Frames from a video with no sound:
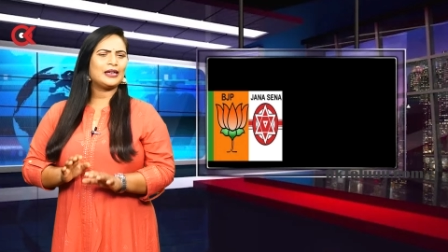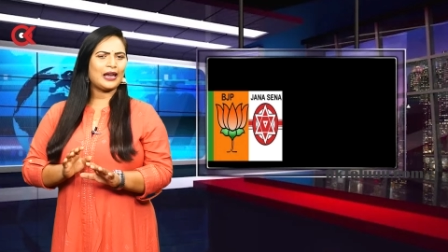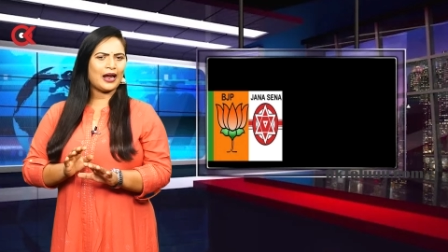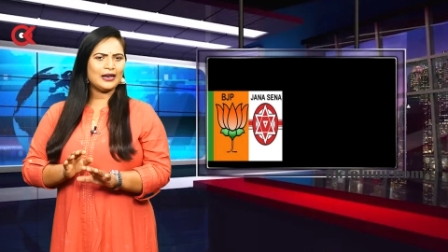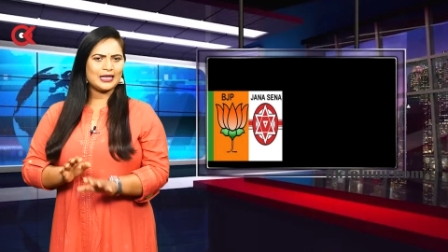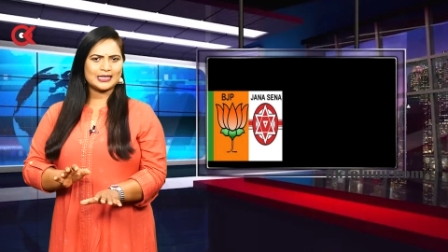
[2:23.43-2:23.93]

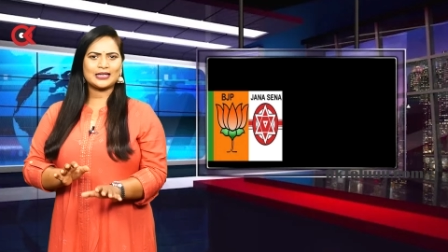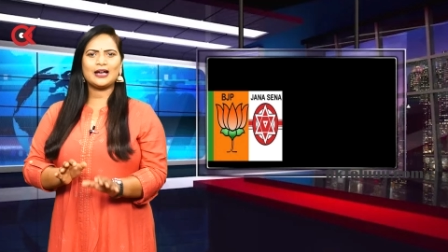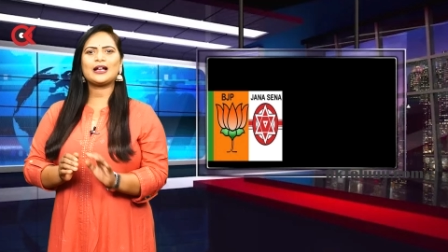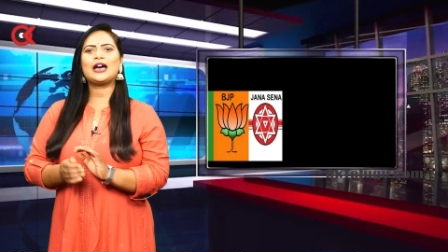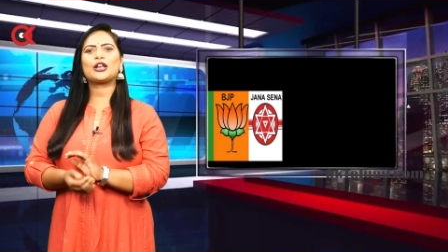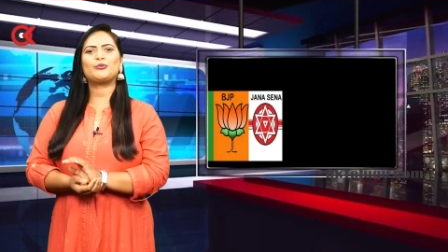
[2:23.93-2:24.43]
ఎలాంటి
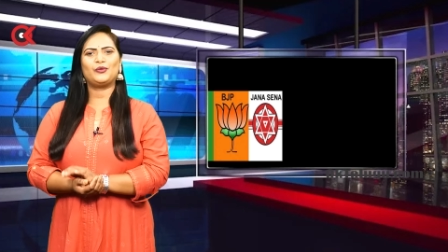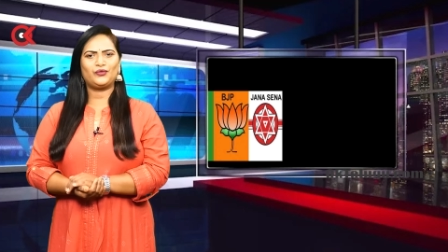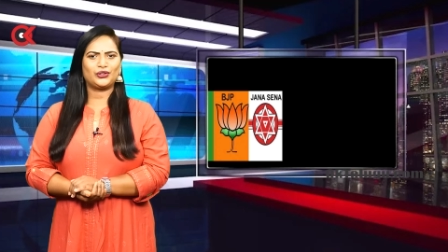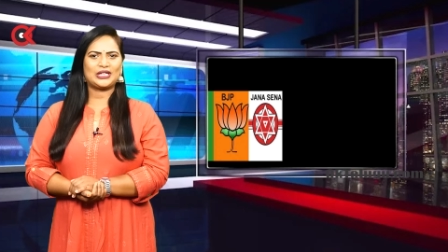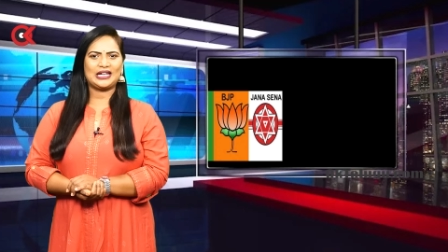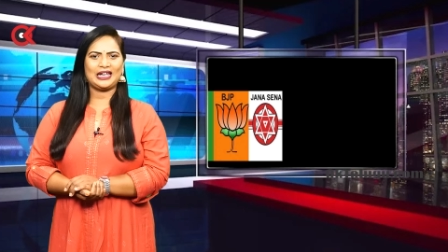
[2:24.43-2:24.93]
సహకారం
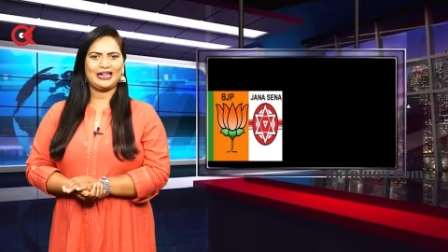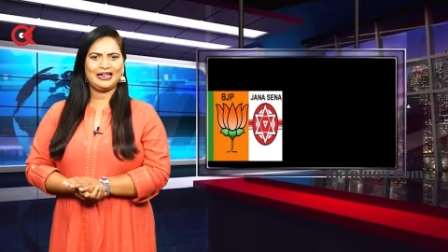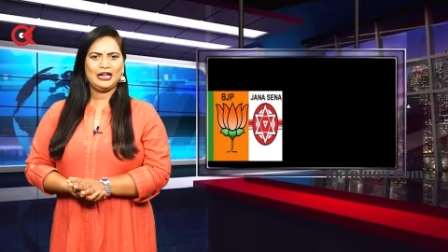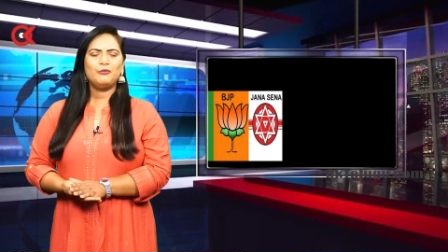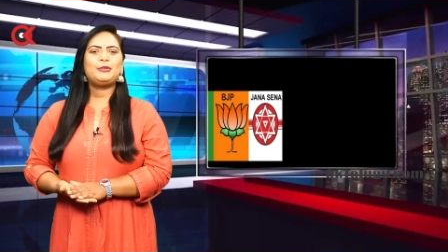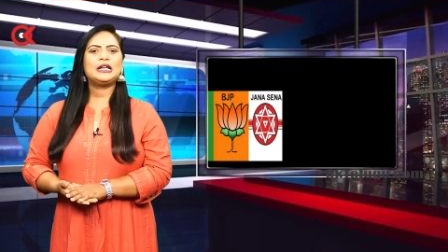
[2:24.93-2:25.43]
ఇవ్వొద్దని
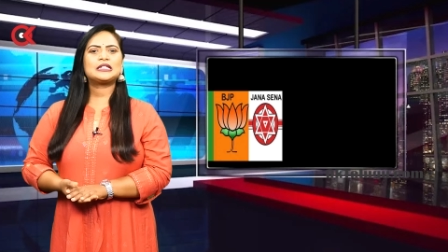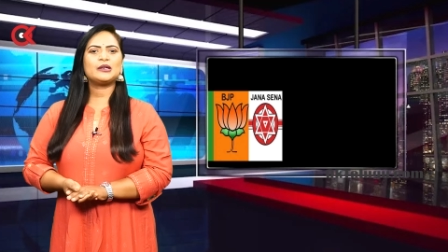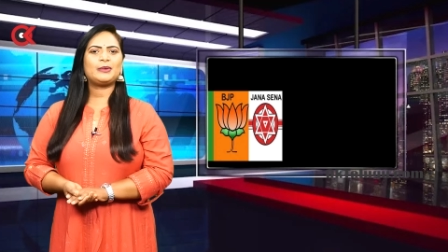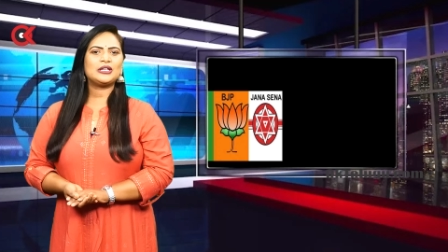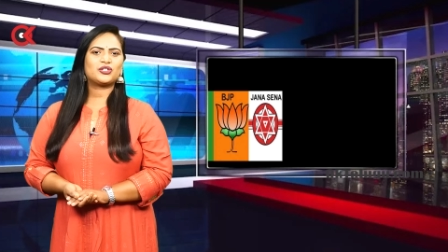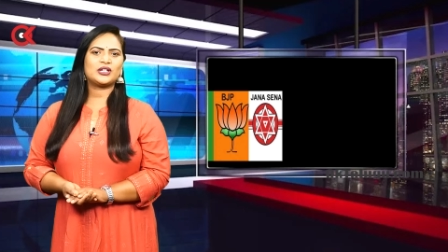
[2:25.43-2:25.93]

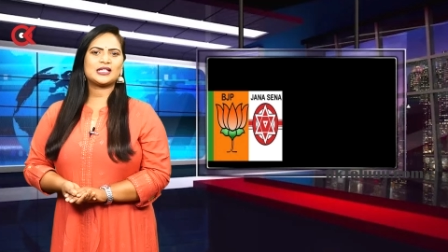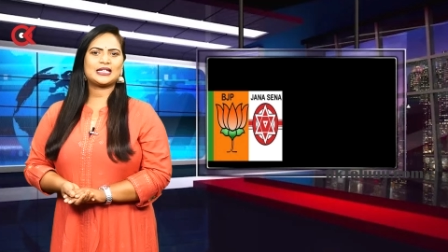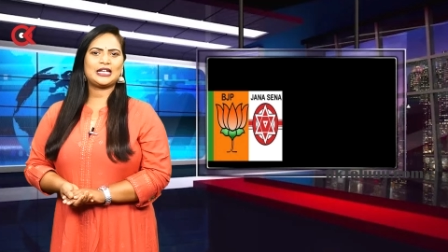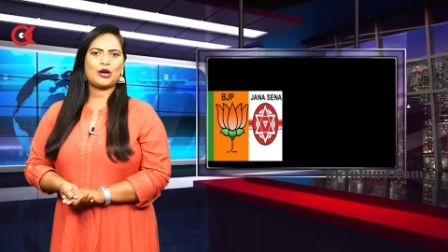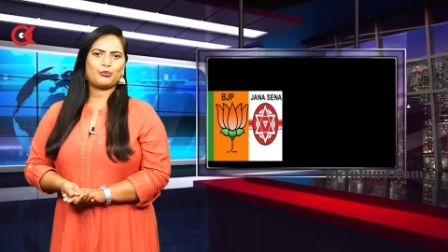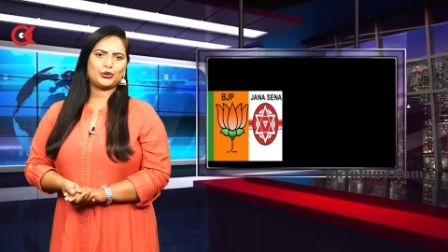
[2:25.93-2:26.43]
బీజేపీ
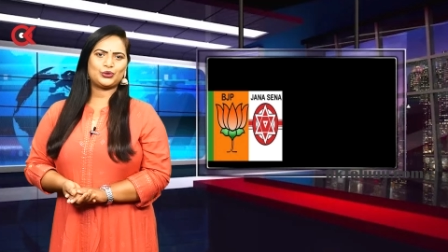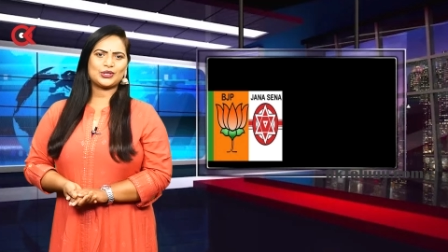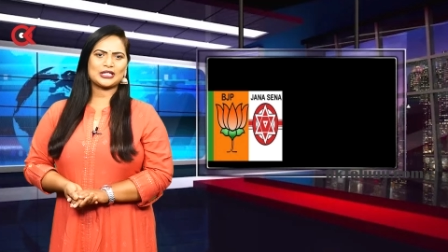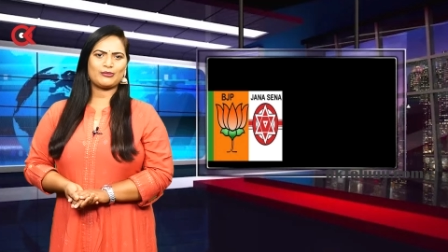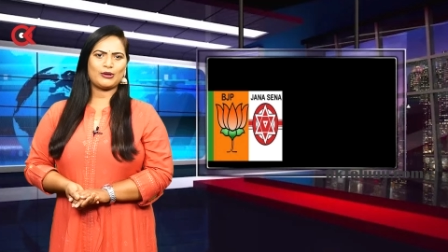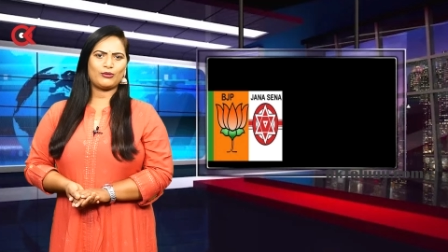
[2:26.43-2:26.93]
జనసేన పొత్తు
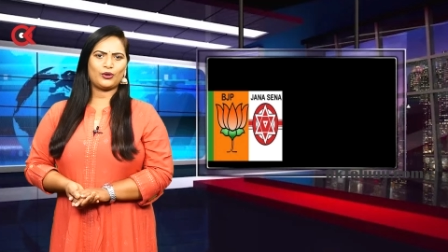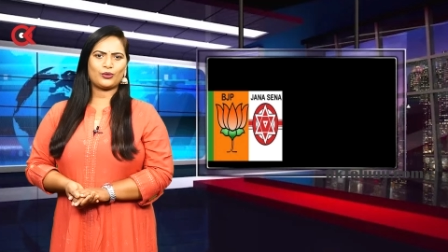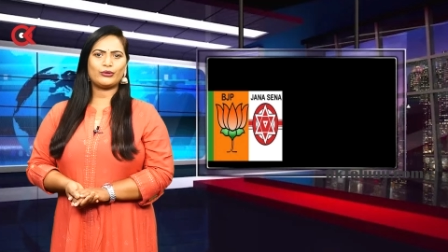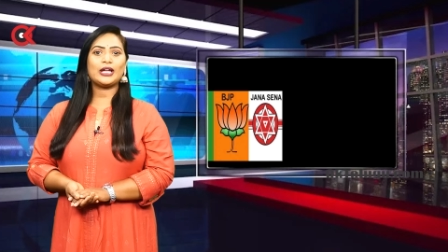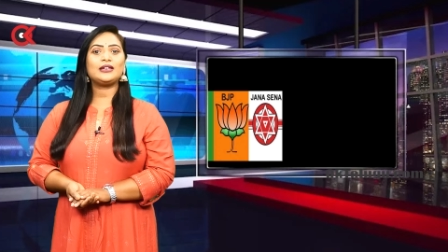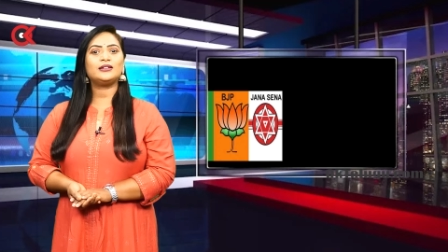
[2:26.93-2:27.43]
సమయంలో
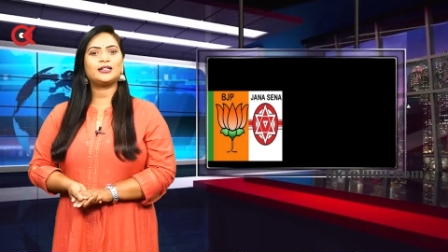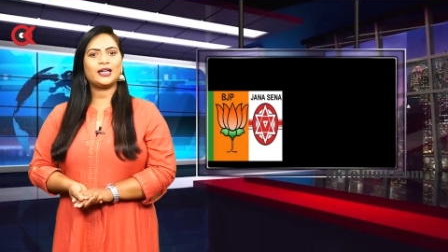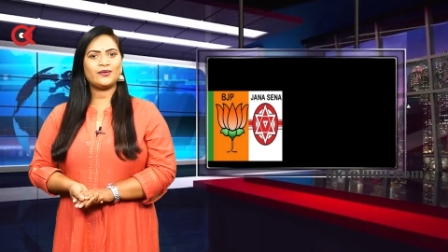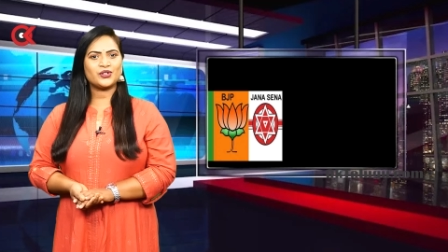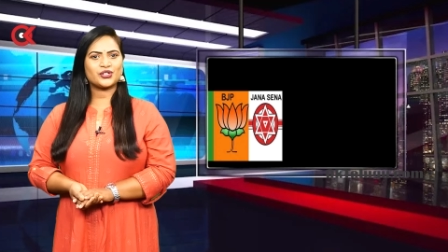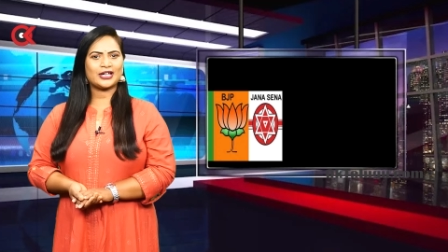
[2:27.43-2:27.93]
కూడా
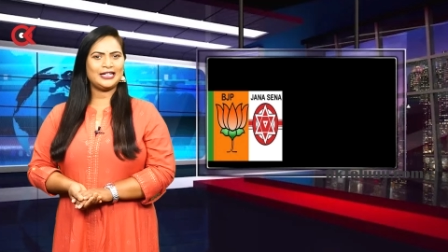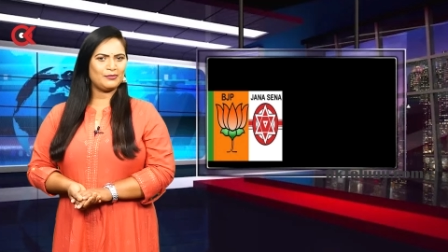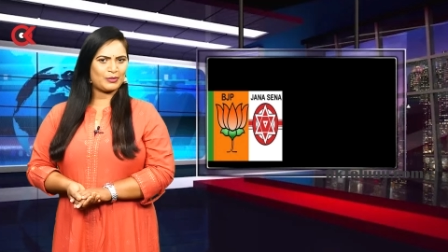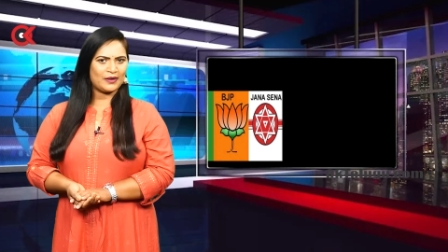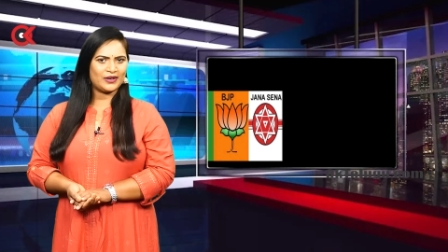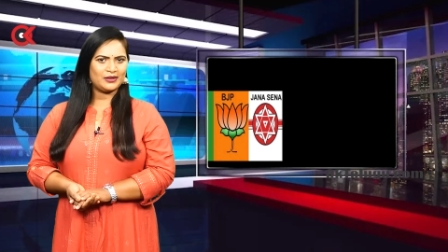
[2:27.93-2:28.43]
ఇదే విషయాన్ని
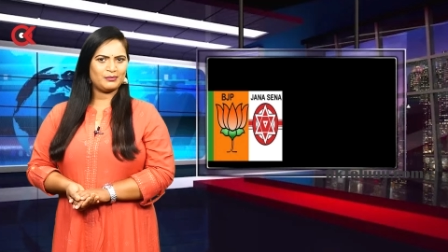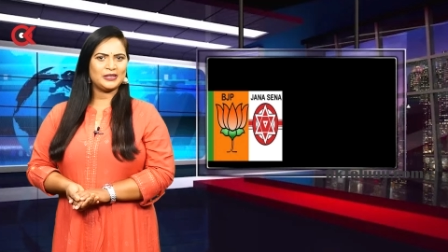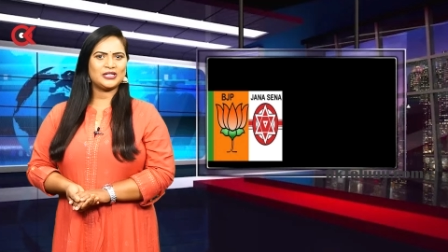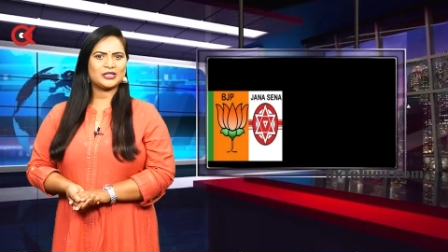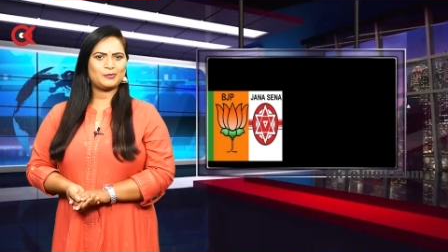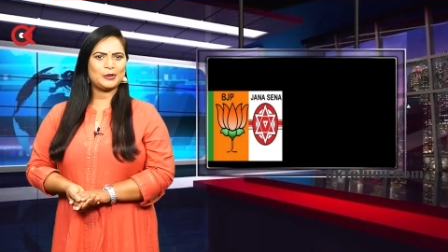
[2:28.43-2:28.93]
పవన్
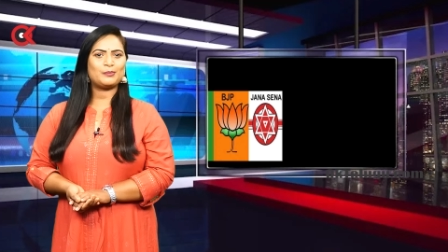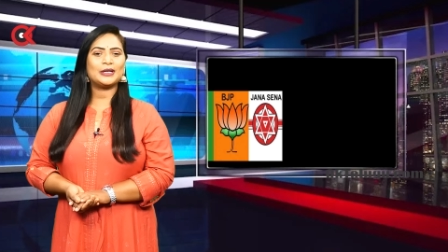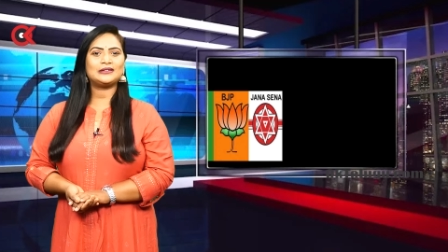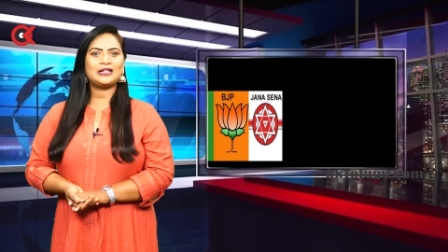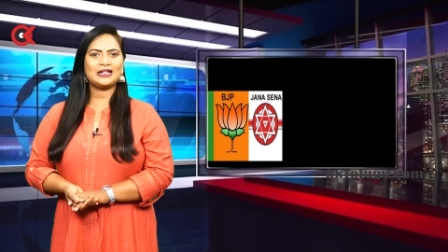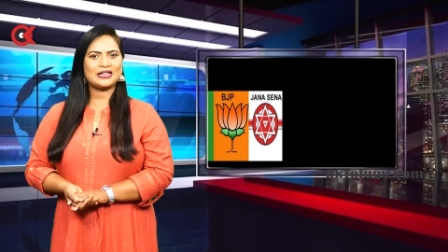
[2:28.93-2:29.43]
బీజేపీ
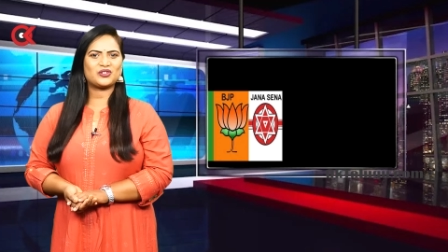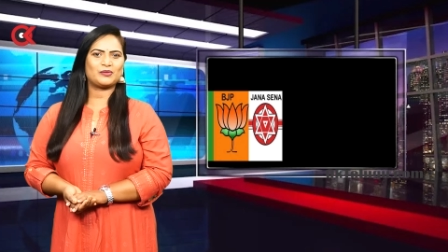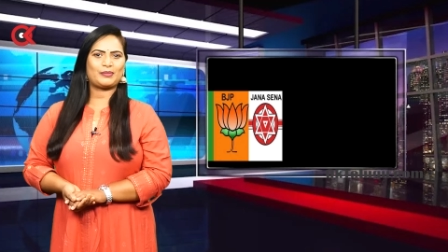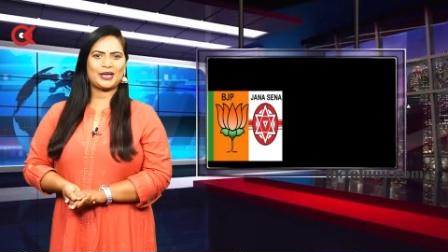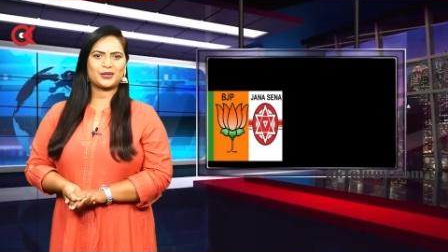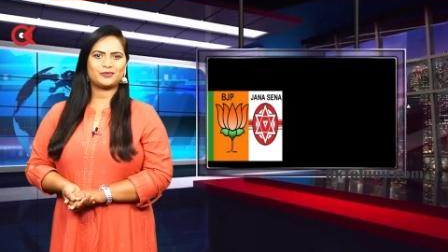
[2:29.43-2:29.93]
పెద్దలకి
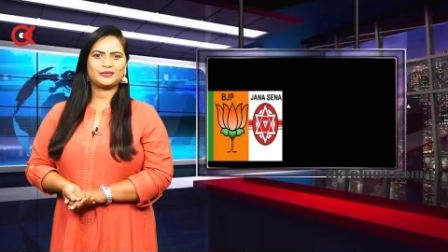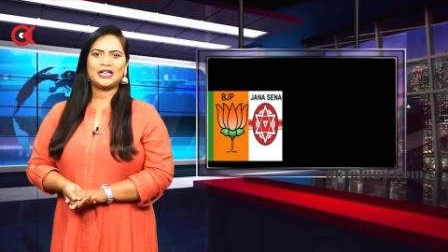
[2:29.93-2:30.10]
చెప్పారు